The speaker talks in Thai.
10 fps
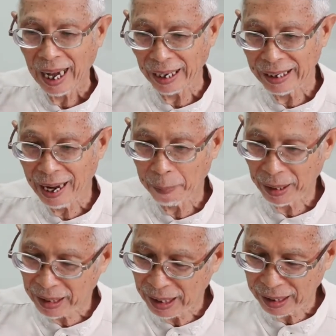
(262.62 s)
อันเนี้ย
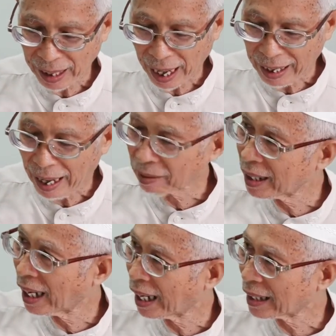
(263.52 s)
มันกี่ชั้นแล้ว
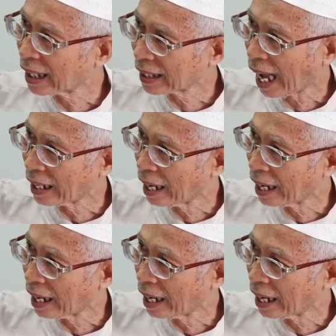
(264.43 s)
กี่อะไรต่า